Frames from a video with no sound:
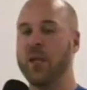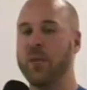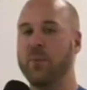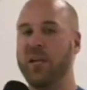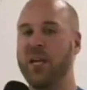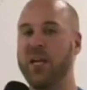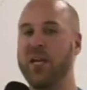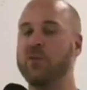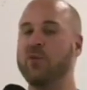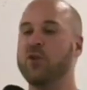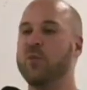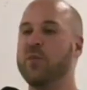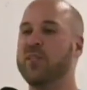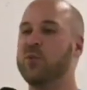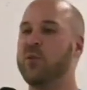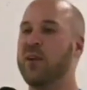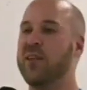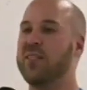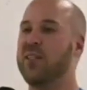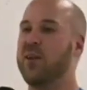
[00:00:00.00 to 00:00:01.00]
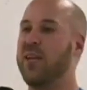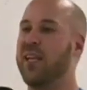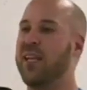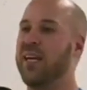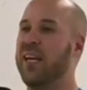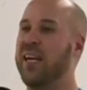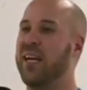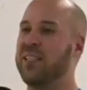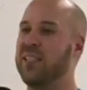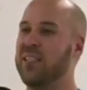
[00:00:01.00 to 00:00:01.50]
Me lembro de uma situação lá
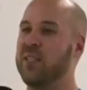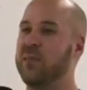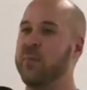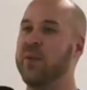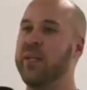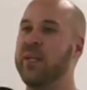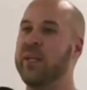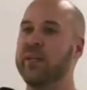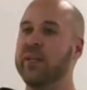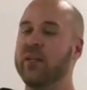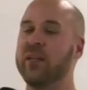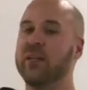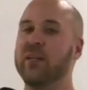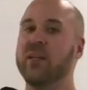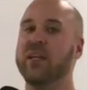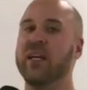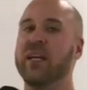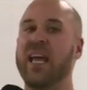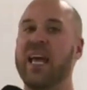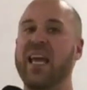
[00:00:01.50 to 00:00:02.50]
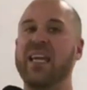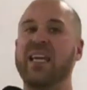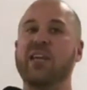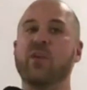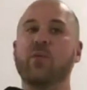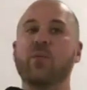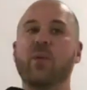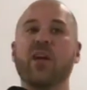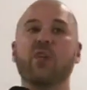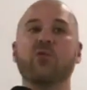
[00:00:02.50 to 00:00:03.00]
na casa espírita em que,
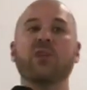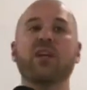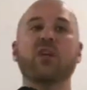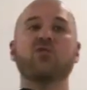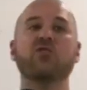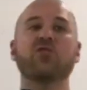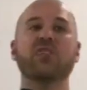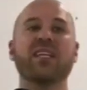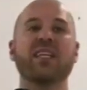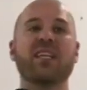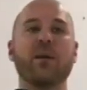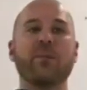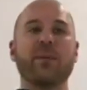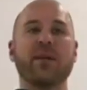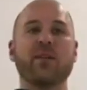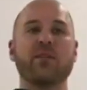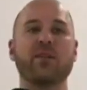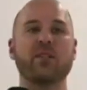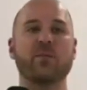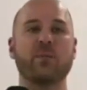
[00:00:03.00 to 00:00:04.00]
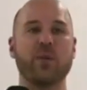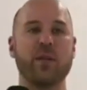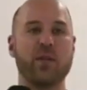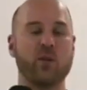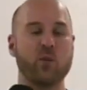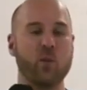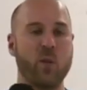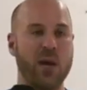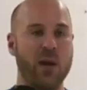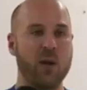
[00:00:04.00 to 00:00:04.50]
numa reunião de tratamento
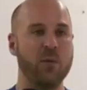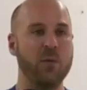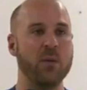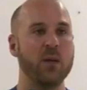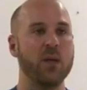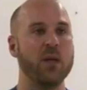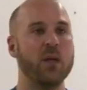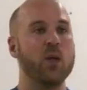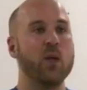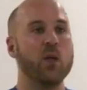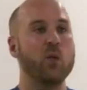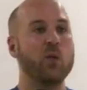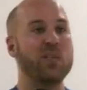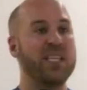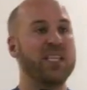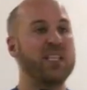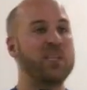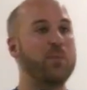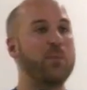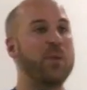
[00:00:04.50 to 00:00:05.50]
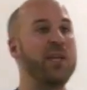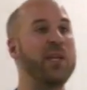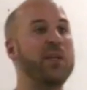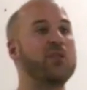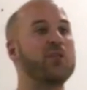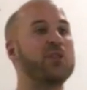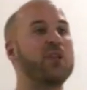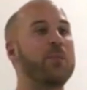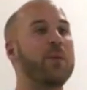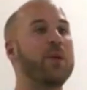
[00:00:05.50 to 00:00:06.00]
espiritual, os
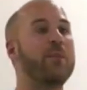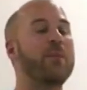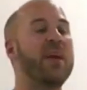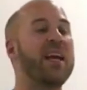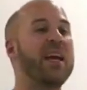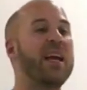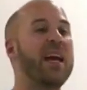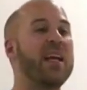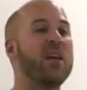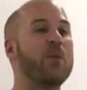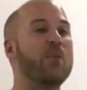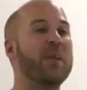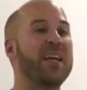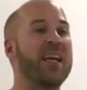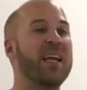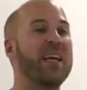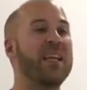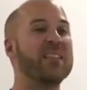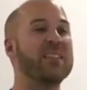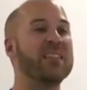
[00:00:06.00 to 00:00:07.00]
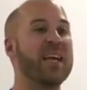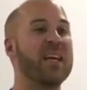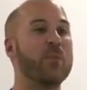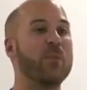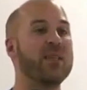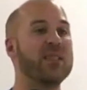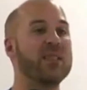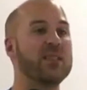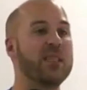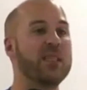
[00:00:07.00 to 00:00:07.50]
espíritos se prepararam para realizar
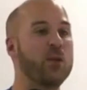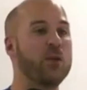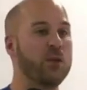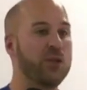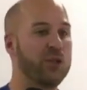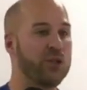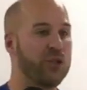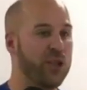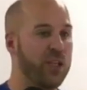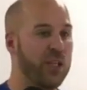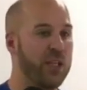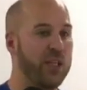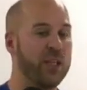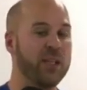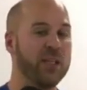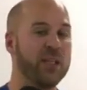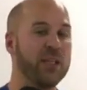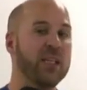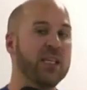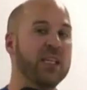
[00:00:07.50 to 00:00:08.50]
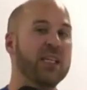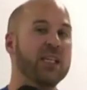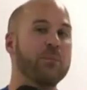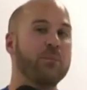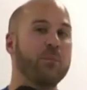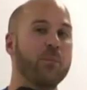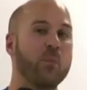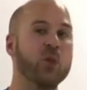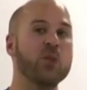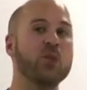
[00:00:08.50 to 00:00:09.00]
uma cirurgia
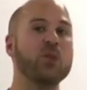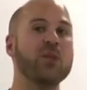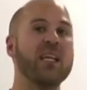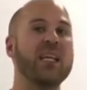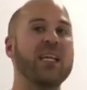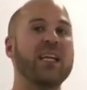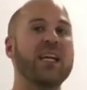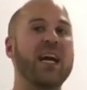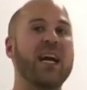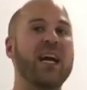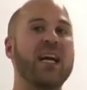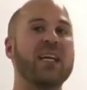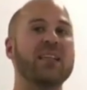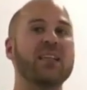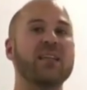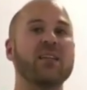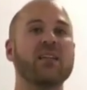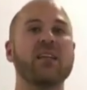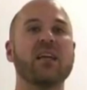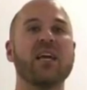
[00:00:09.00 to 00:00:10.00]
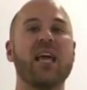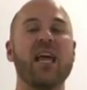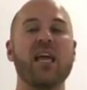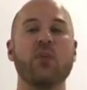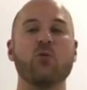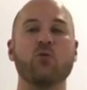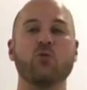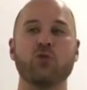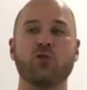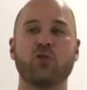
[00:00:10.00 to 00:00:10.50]
muito delicada
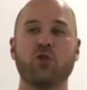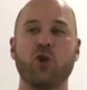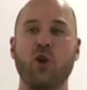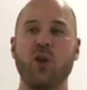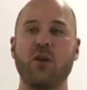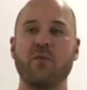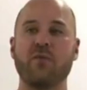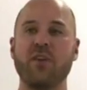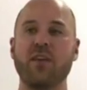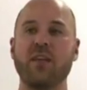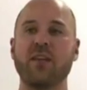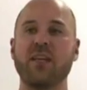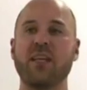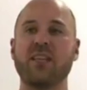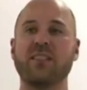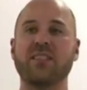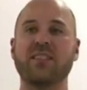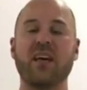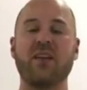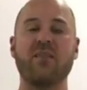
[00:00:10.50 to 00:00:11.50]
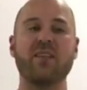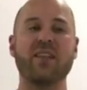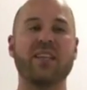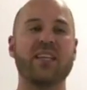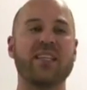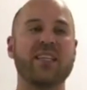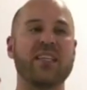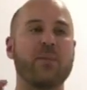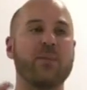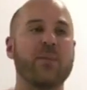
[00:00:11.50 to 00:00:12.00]
em um jovem que estava em
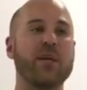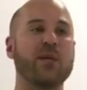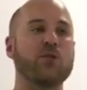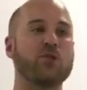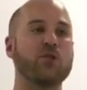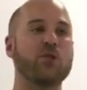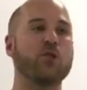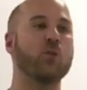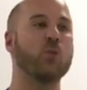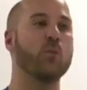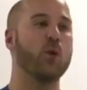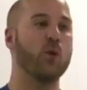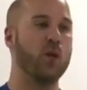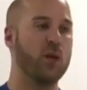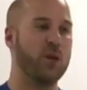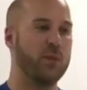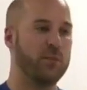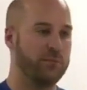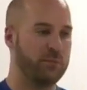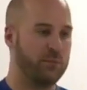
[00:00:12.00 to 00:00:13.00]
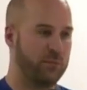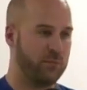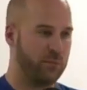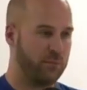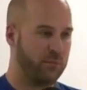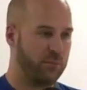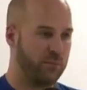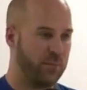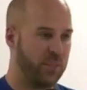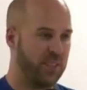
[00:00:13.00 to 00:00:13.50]
tratamento de tumor
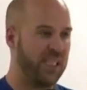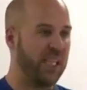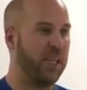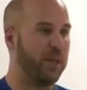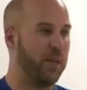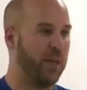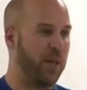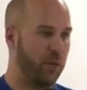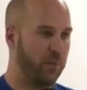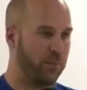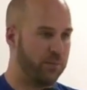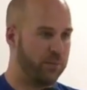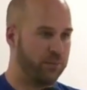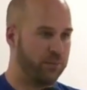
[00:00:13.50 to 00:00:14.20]
cerebral.